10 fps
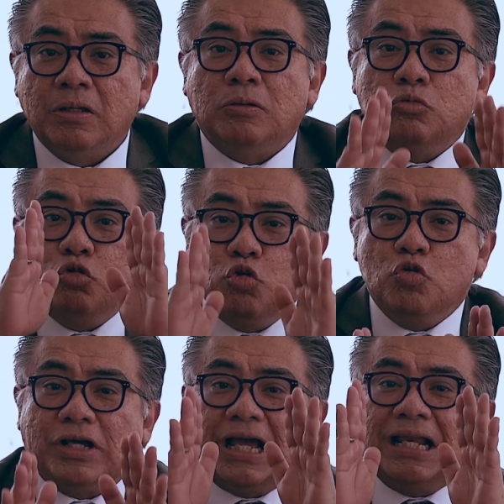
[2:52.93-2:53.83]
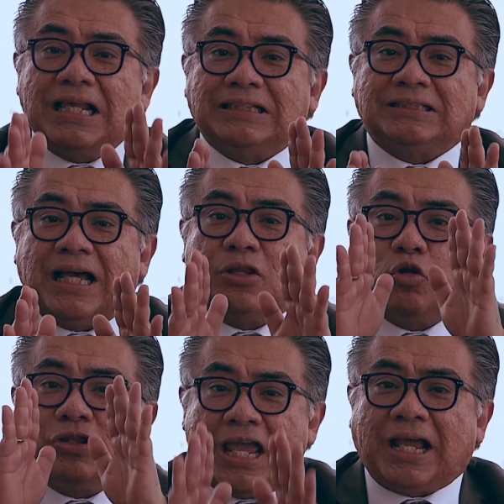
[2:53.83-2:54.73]
Nunca el
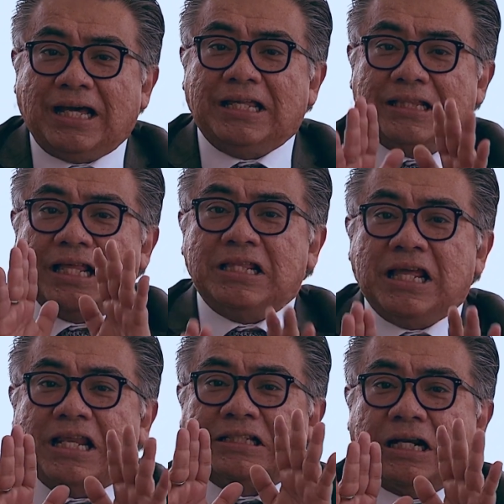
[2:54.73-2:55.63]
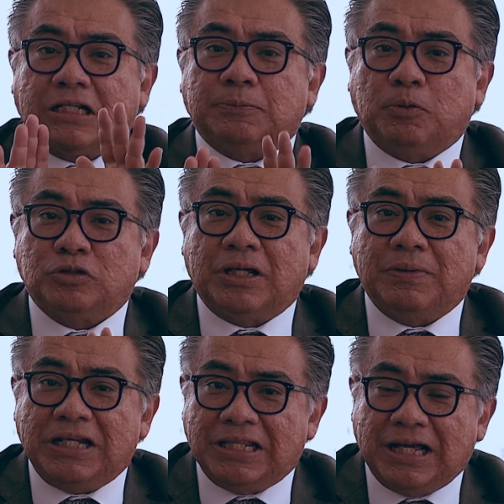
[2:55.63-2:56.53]
Estado deja de tener esa
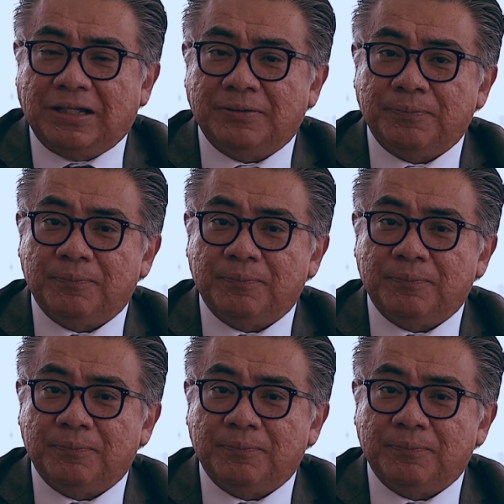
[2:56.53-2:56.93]
responsabilidad.